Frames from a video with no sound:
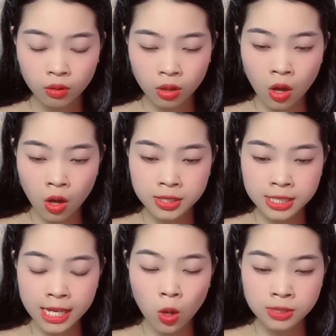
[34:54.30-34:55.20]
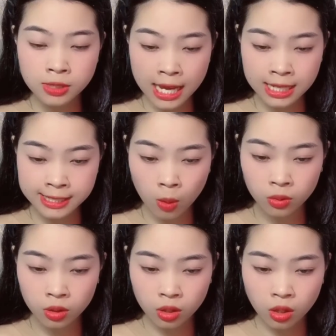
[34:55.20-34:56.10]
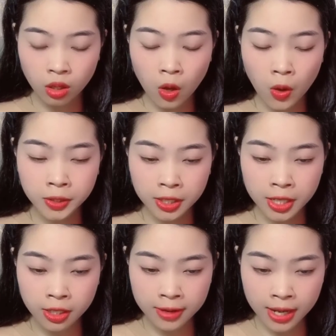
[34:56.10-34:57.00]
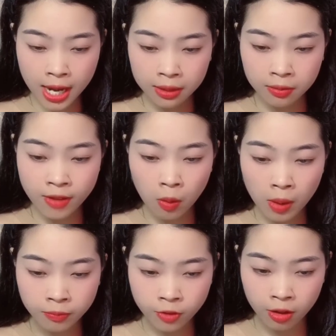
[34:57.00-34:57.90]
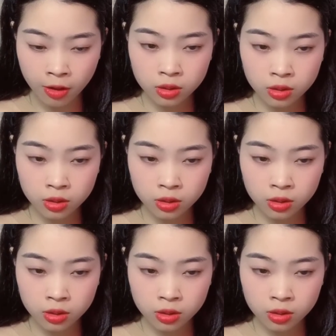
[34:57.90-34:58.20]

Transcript: Con sẽ không dài dòng, con nhất định cưới Lan vào làm vợ.